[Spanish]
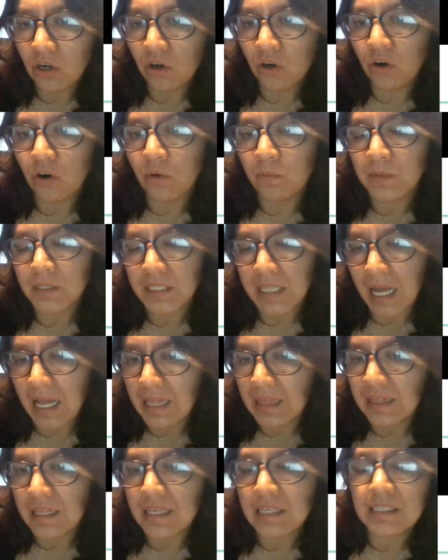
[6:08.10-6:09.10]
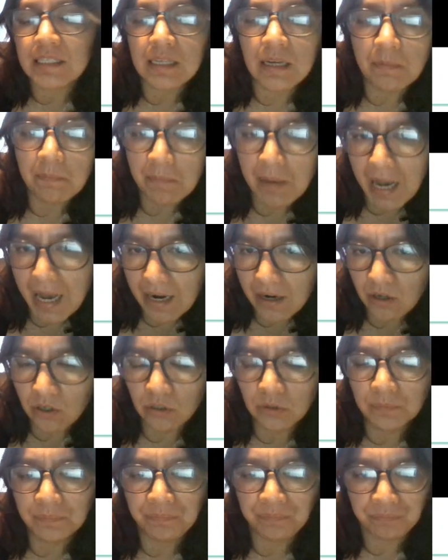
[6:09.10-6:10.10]
no obstante, sin
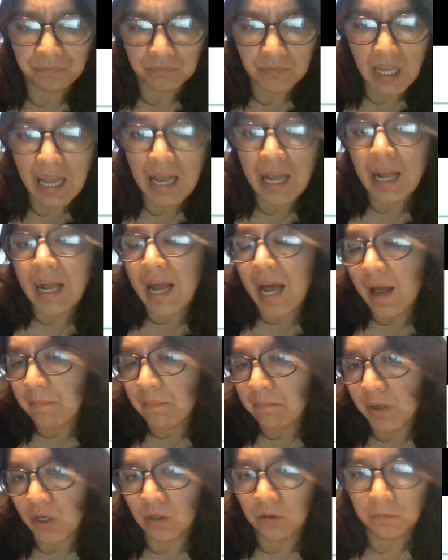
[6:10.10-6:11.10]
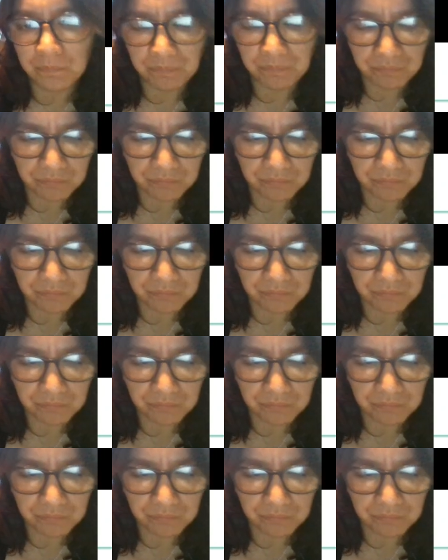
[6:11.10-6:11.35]
embargo, en cambio,